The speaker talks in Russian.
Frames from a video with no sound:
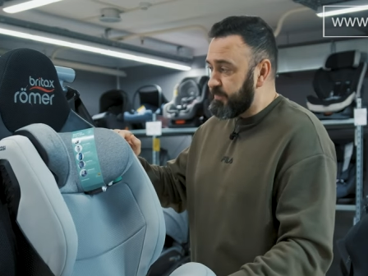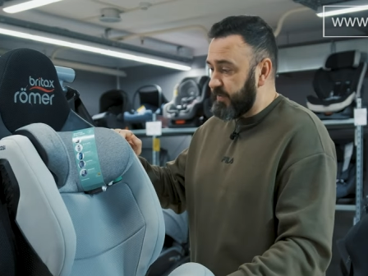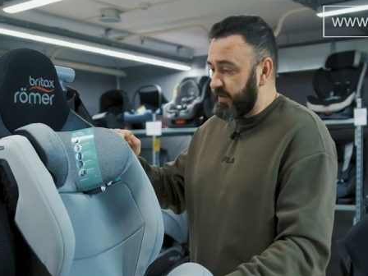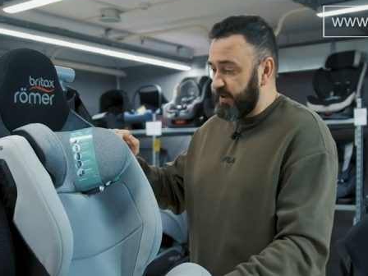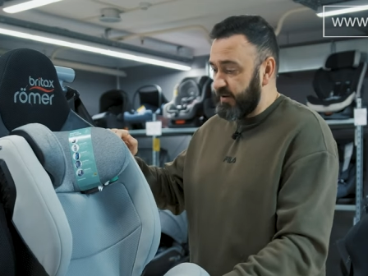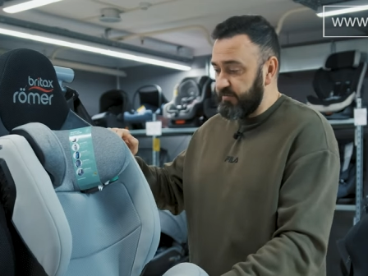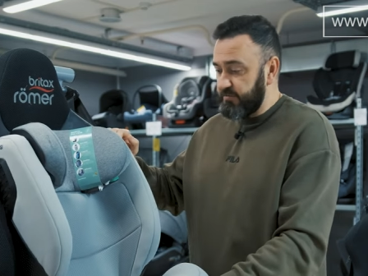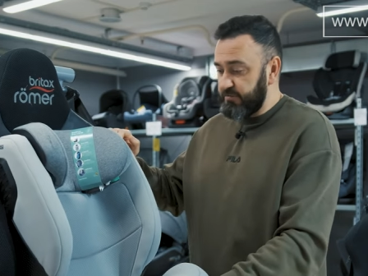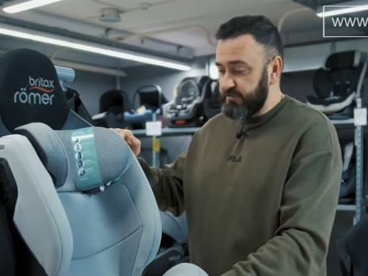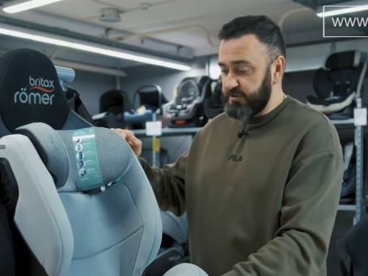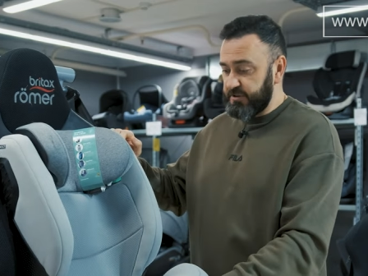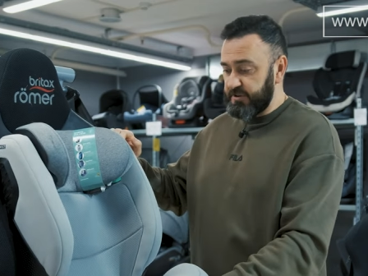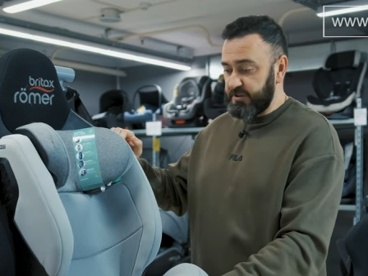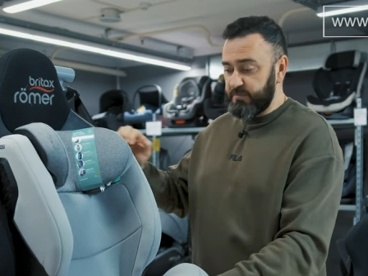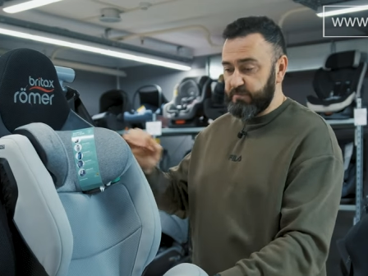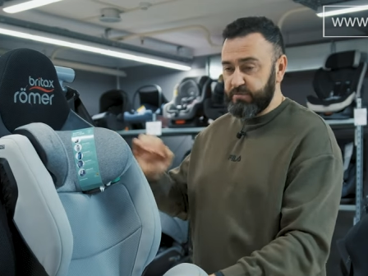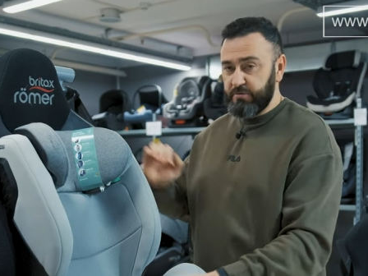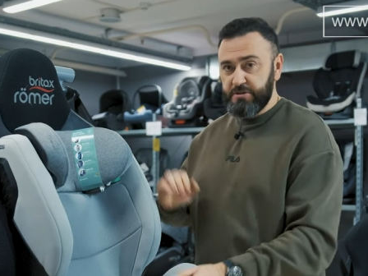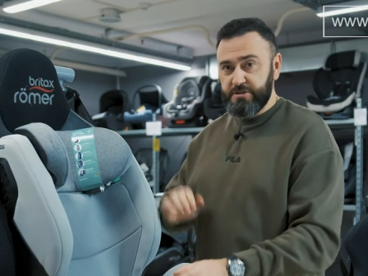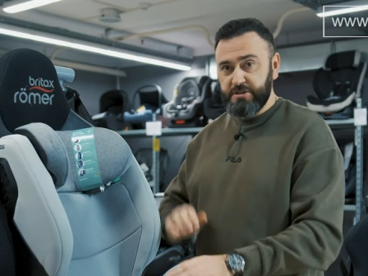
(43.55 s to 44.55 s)
Вот, и
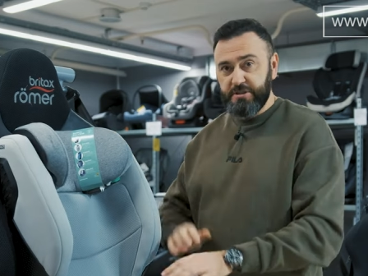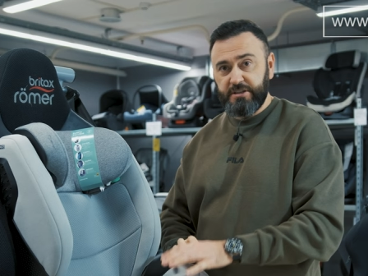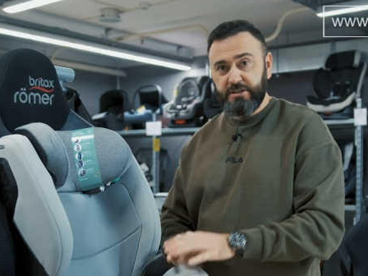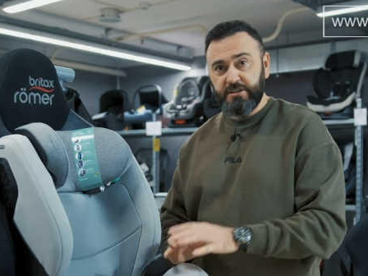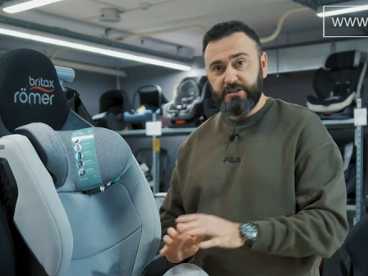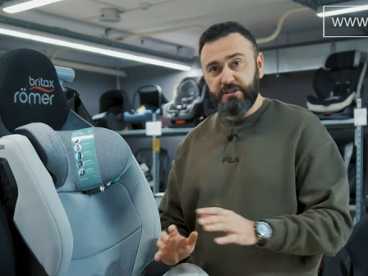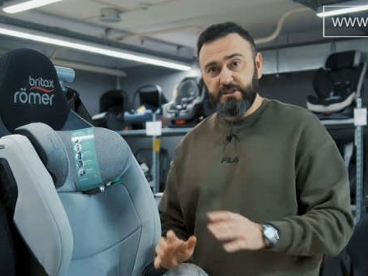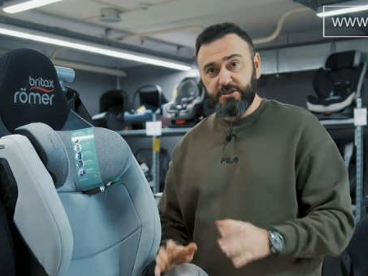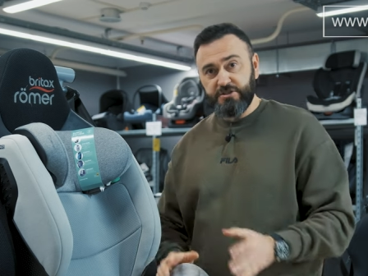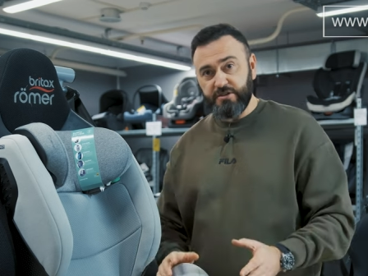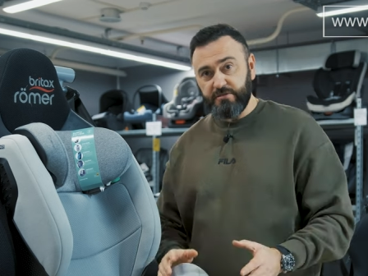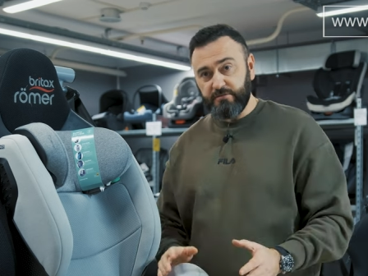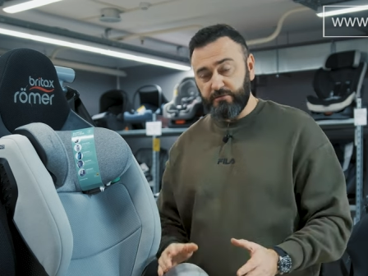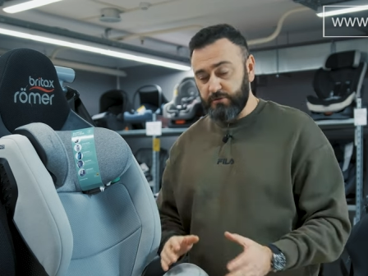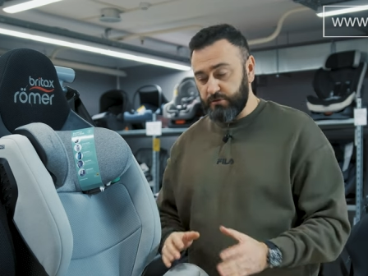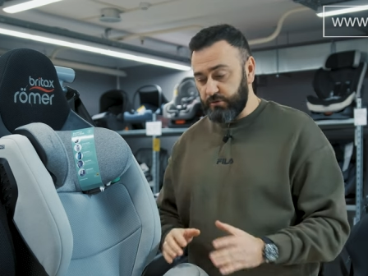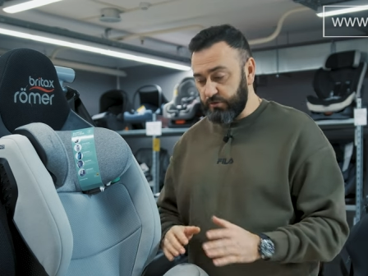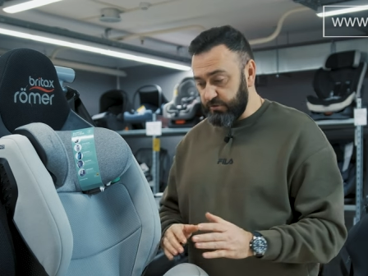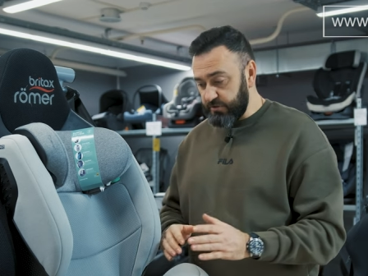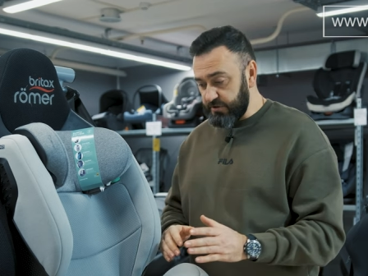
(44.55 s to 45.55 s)
больше нет
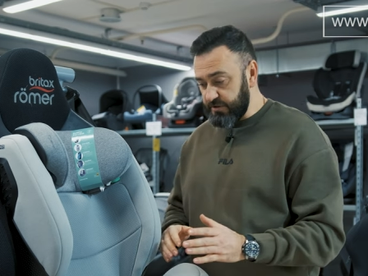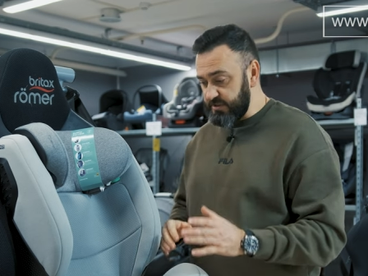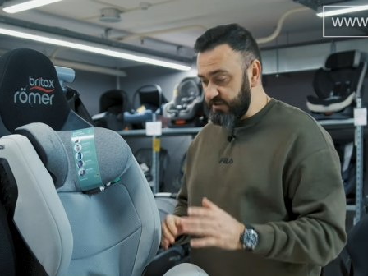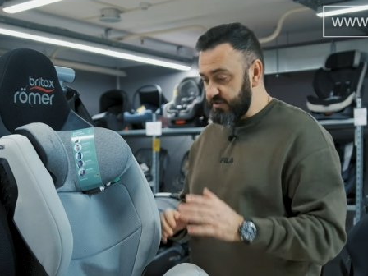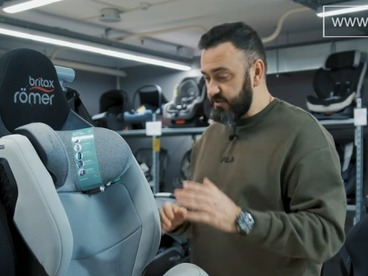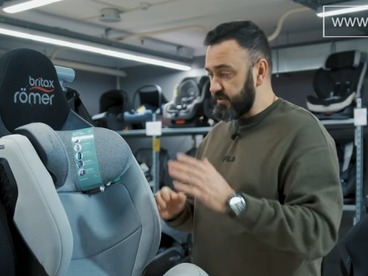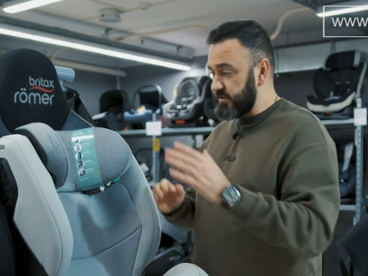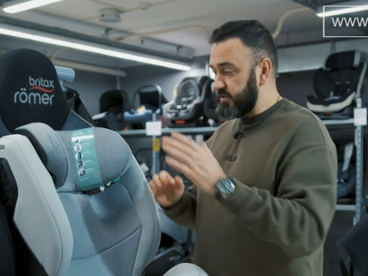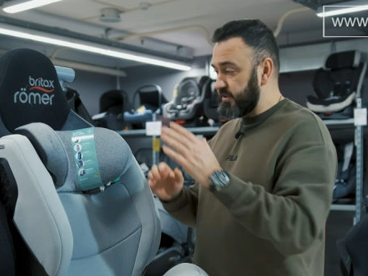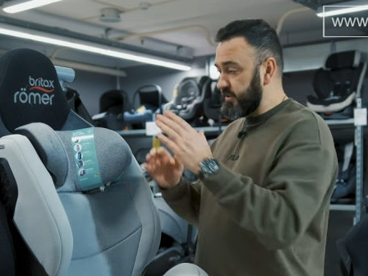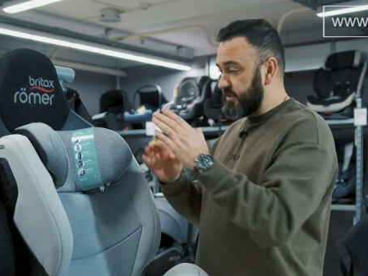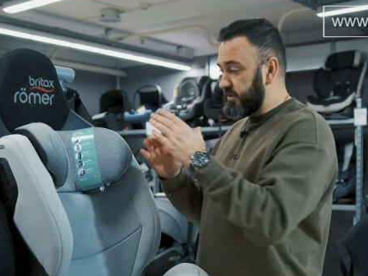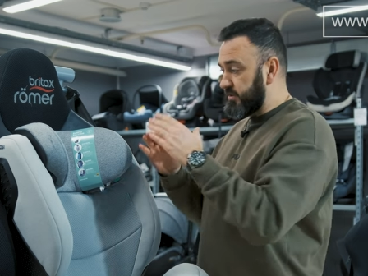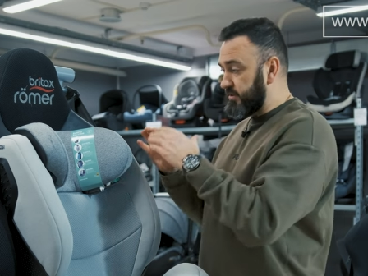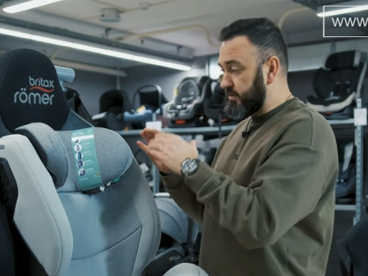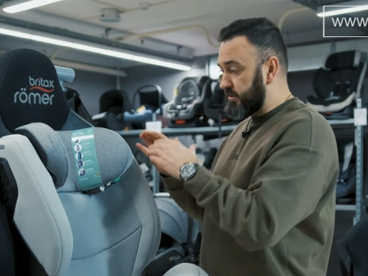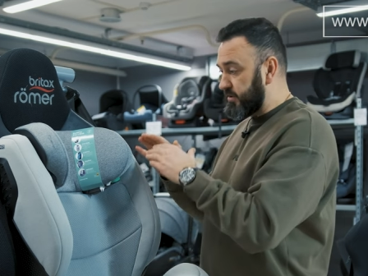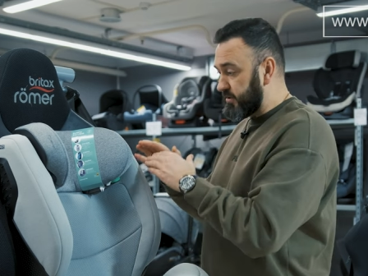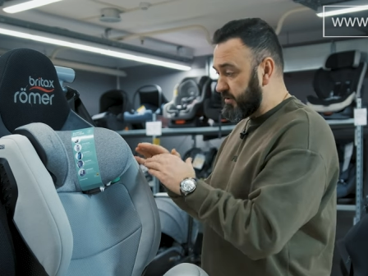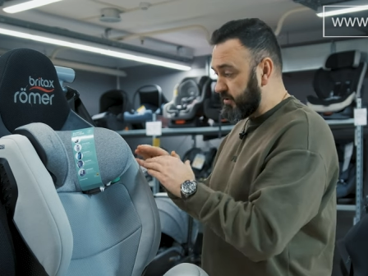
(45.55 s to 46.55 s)
ничего. То есть
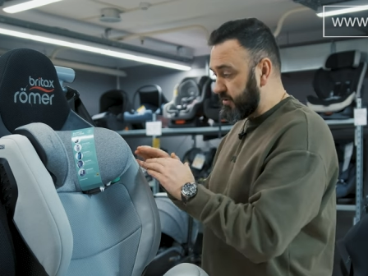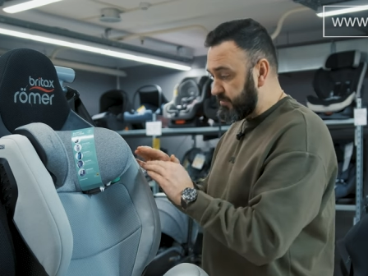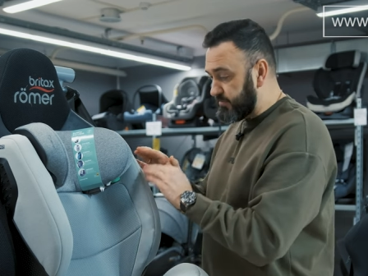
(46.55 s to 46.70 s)
э,